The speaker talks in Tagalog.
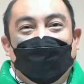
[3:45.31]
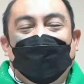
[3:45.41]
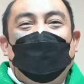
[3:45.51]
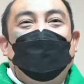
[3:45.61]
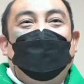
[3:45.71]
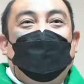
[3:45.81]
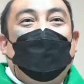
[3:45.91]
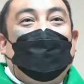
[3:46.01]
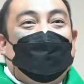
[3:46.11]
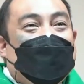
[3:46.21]
Pero po,
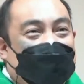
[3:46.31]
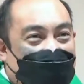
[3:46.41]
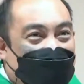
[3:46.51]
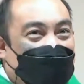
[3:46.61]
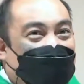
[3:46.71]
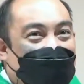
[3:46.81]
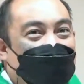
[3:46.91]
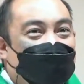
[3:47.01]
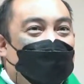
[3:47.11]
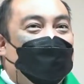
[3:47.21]
tanda ng
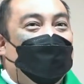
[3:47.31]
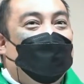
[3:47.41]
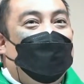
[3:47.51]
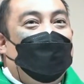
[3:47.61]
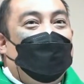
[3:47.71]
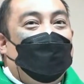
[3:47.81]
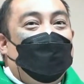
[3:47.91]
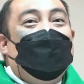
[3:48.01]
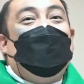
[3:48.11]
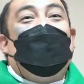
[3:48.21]
tamo,
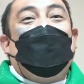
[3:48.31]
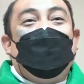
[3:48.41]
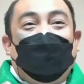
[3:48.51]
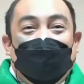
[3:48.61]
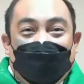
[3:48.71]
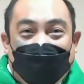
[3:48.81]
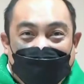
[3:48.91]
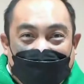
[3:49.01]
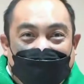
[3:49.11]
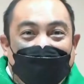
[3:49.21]
with every
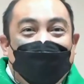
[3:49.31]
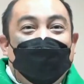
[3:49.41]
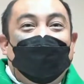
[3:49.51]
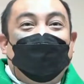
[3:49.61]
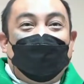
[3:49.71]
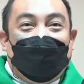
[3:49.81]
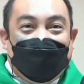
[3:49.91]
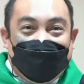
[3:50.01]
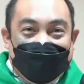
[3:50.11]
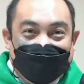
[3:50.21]
freedom that you
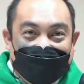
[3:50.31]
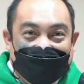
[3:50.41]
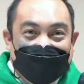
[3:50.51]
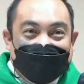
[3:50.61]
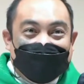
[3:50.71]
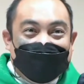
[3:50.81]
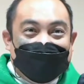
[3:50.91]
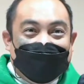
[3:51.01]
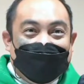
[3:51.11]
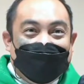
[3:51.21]
exercise,
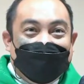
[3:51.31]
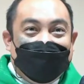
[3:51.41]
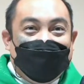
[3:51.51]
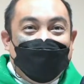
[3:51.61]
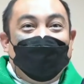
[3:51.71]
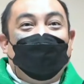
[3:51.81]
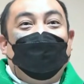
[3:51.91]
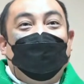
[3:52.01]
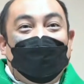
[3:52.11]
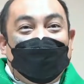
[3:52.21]
you
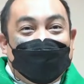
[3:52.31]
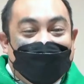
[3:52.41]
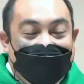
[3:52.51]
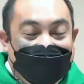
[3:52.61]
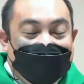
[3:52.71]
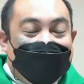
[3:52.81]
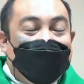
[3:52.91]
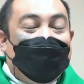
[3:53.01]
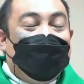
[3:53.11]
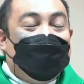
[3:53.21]
always are
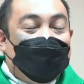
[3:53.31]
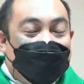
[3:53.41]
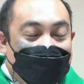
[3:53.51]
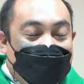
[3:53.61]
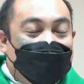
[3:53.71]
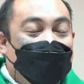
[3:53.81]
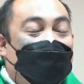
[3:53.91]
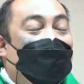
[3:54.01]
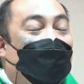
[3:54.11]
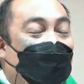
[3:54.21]
supposed to
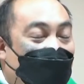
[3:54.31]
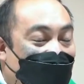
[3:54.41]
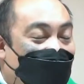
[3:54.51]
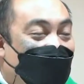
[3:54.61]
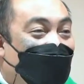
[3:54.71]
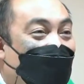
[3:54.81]
be aware